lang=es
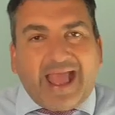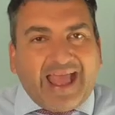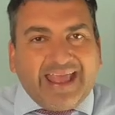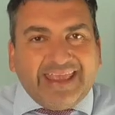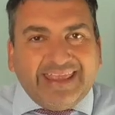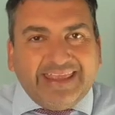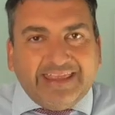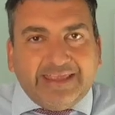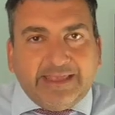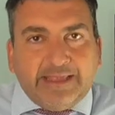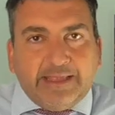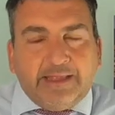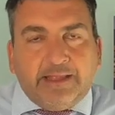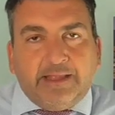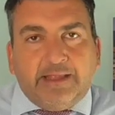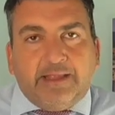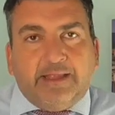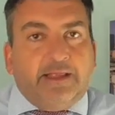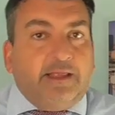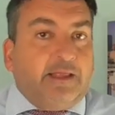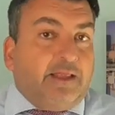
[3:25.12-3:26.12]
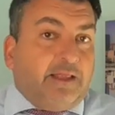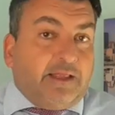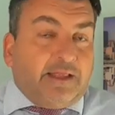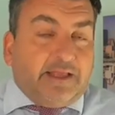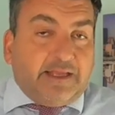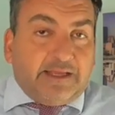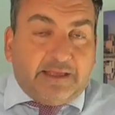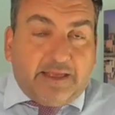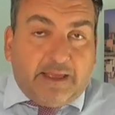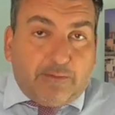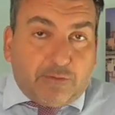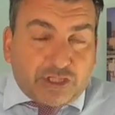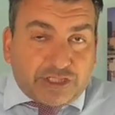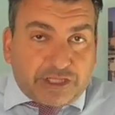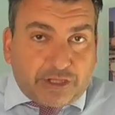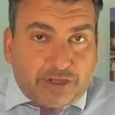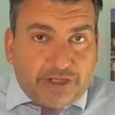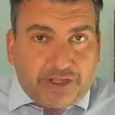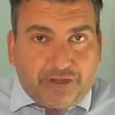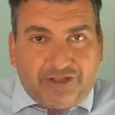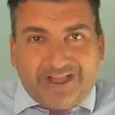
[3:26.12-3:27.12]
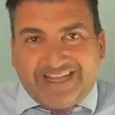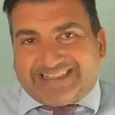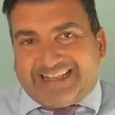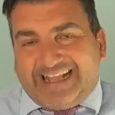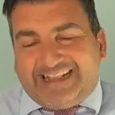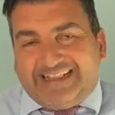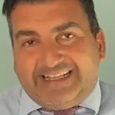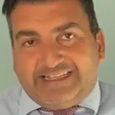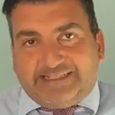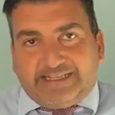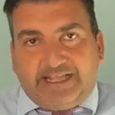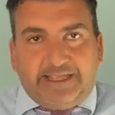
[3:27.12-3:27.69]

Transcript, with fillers: ahí hemos estado diciendo hasta antes